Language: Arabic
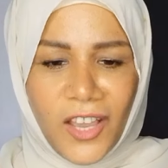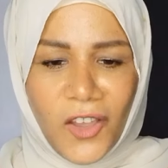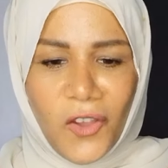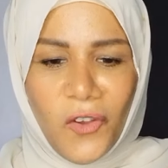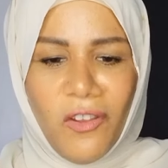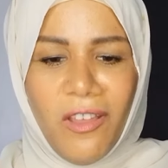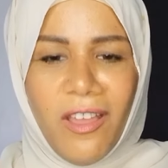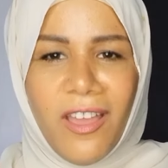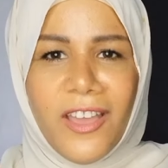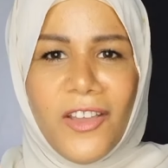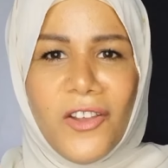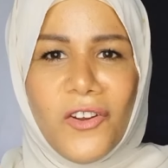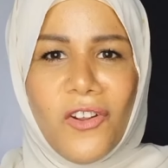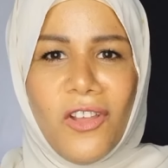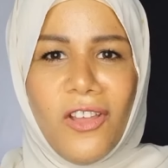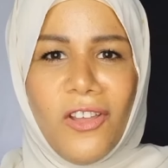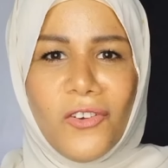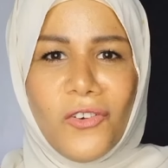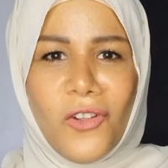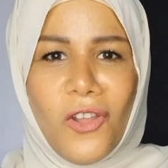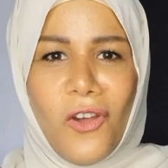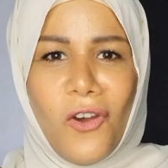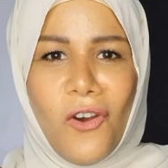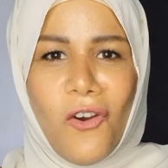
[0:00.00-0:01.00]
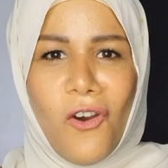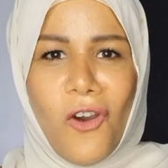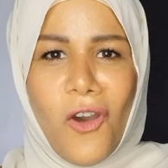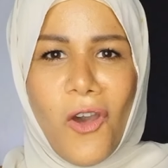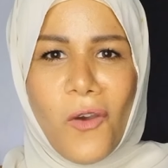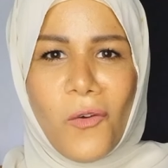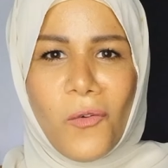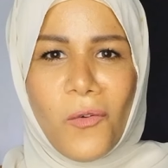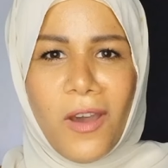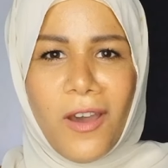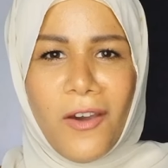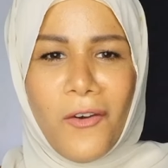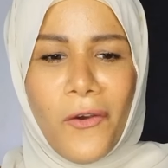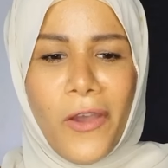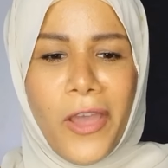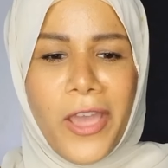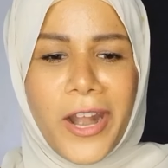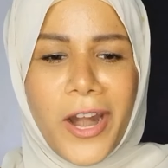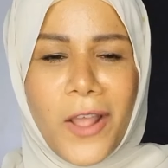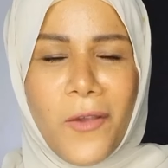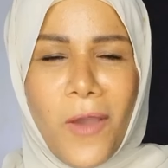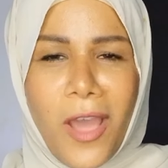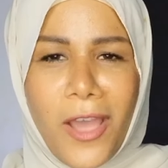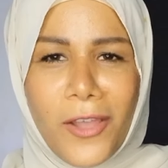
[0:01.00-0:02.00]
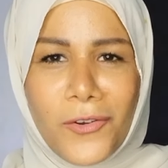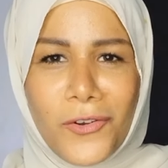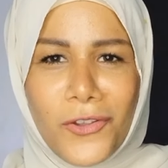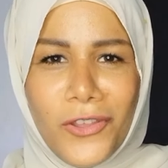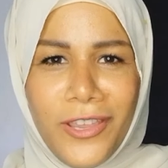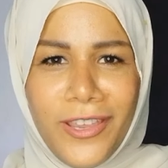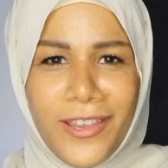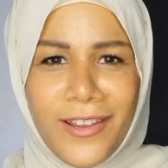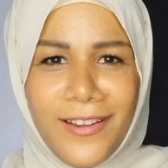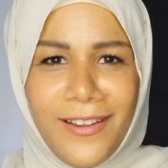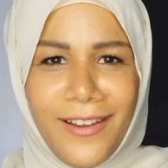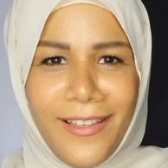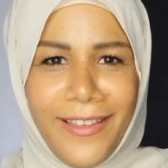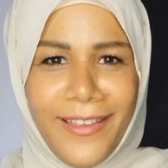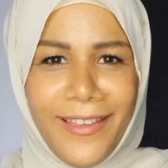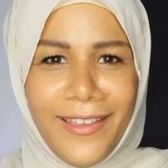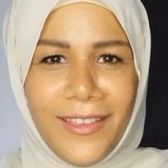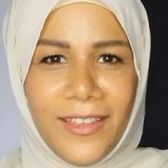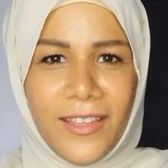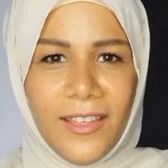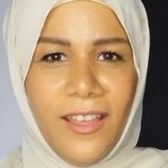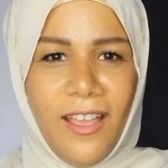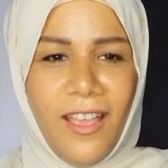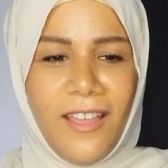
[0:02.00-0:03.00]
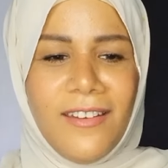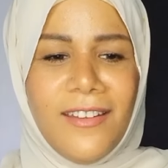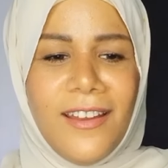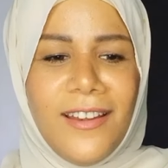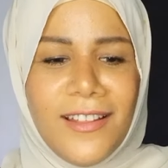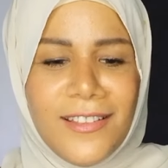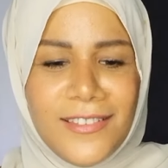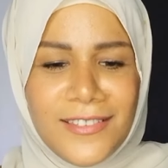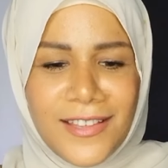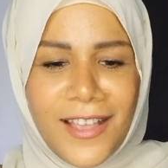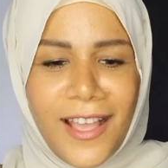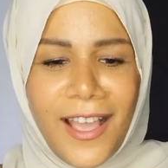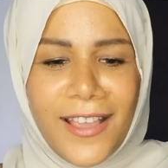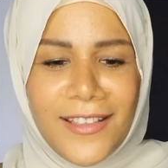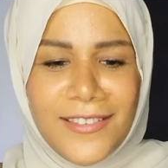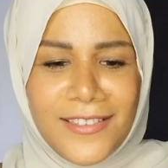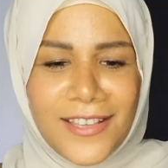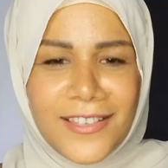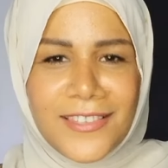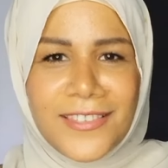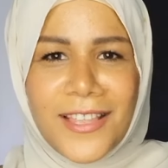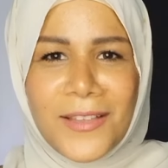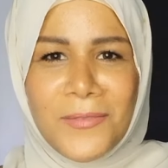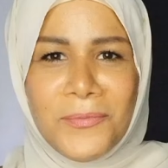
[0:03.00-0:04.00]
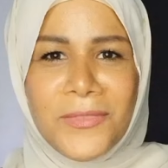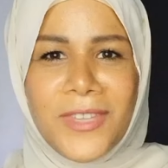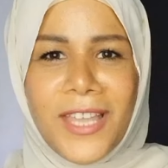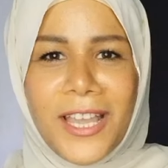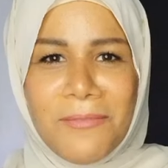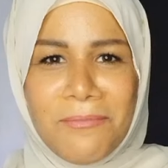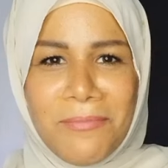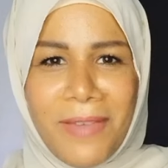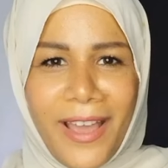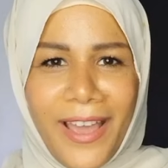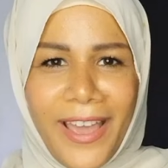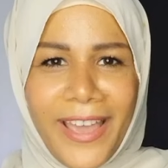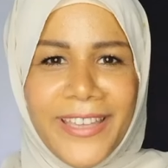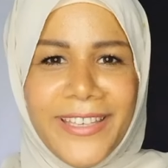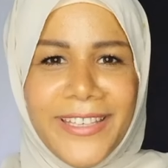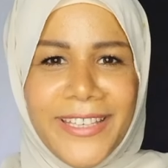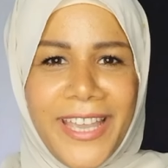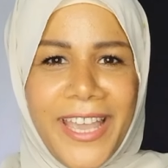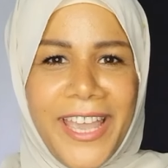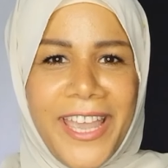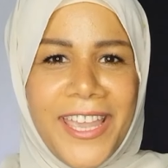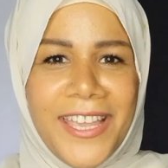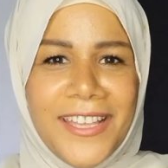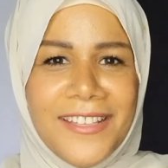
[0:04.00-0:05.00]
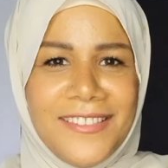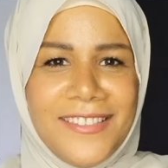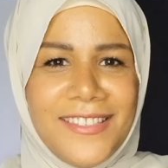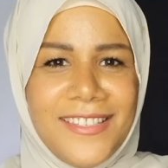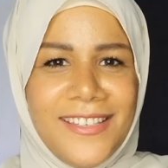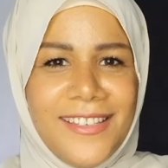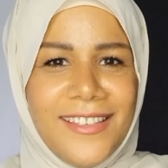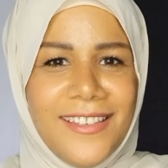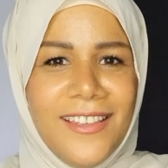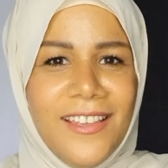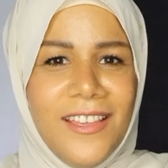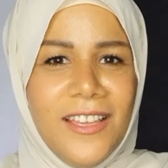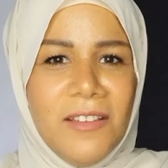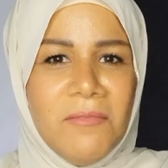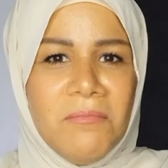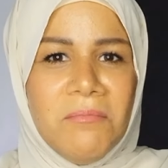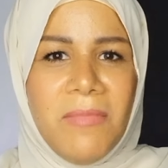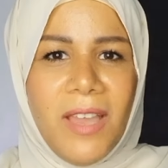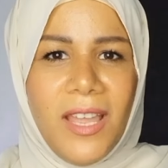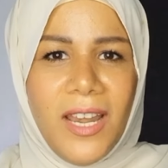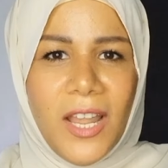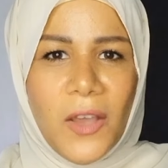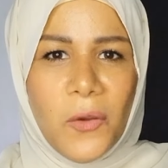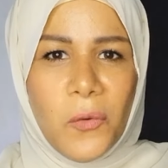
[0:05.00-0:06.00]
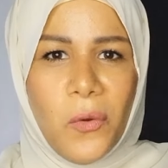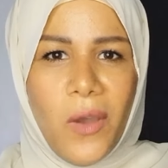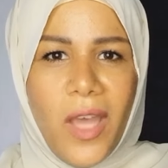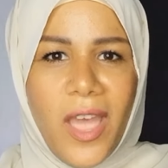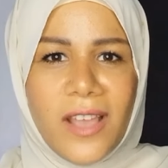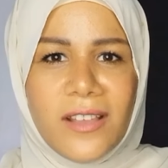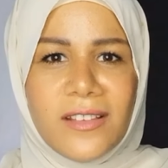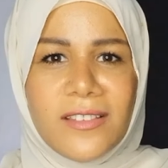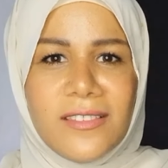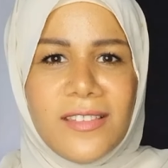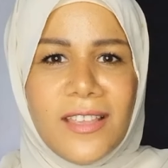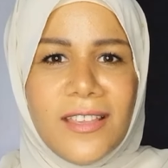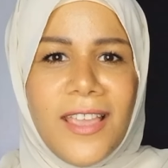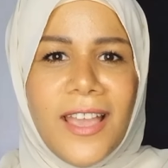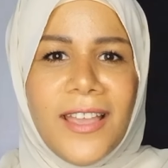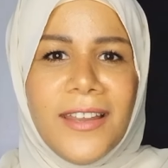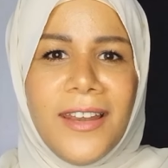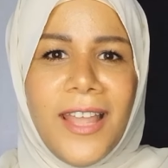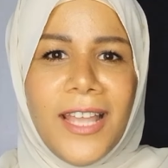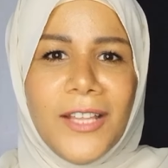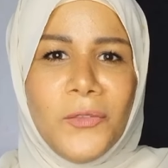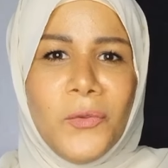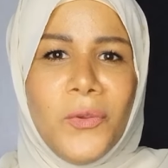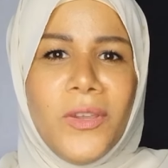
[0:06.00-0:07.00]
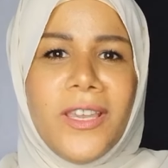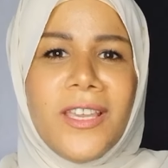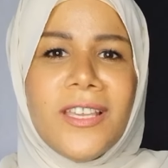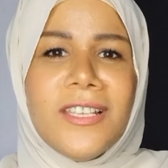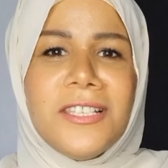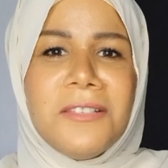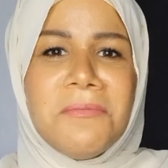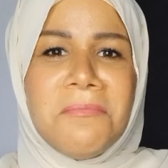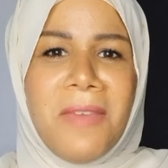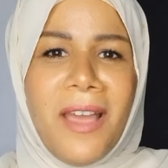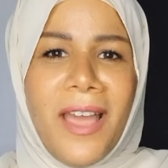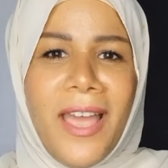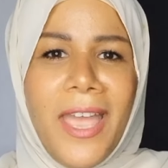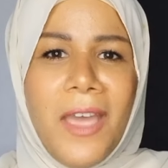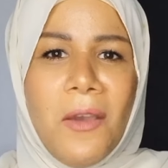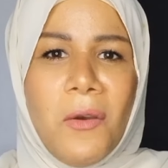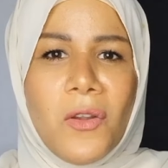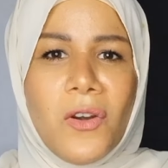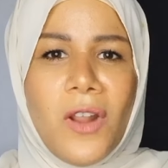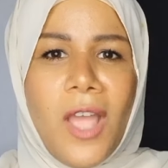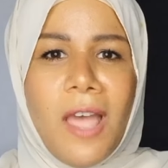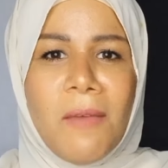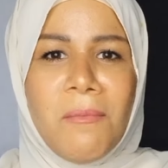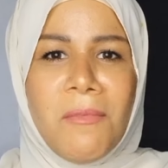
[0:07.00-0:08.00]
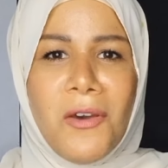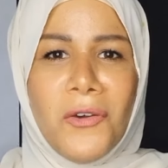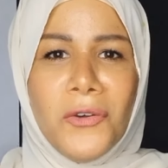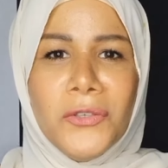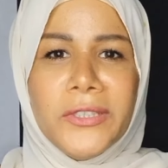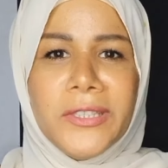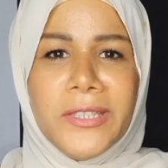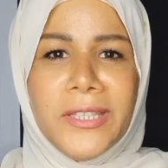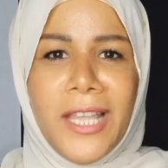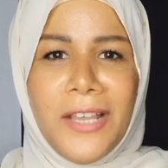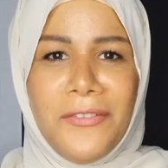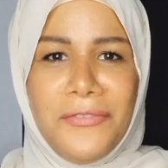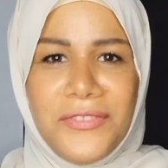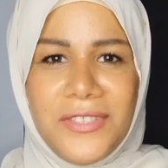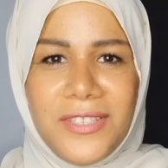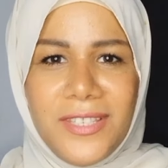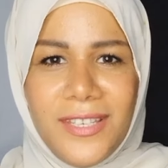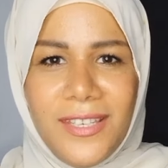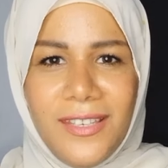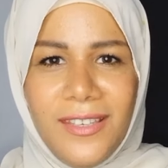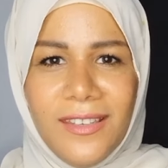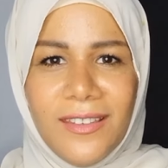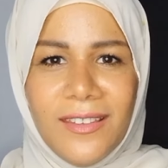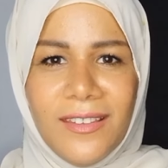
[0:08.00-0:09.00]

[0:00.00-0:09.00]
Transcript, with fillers: اخويا روح روح هو هو يروح روحي ليه انا لسه عايزه استمتع بحياتي بلوكسه يعني اتوكس معاه واروح اموت نفسي